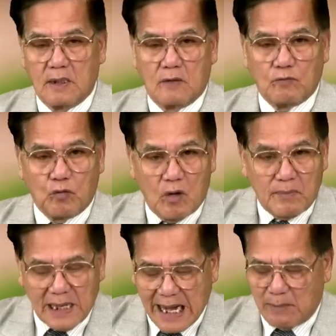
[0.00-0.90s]
Vua
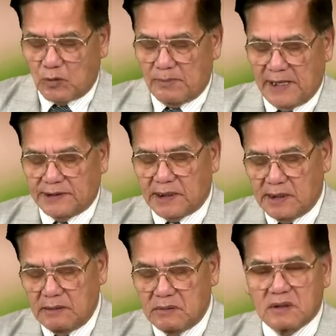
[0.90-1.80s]
mới làm một bài
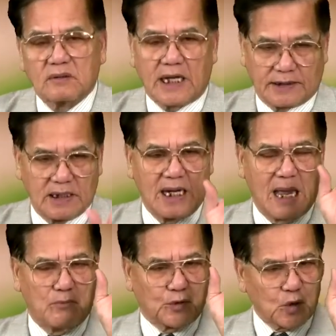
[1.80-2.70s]
thơ, thật ra là
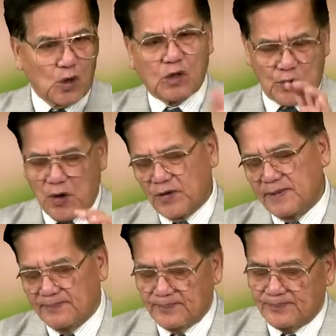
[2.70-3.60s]
một đôi câu đối,
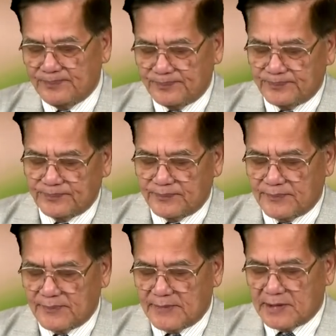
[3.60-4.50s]

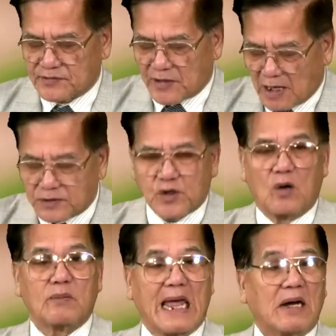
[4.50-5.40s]
tặng cho
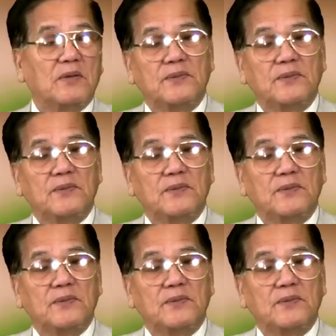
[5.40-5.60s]
ông lão.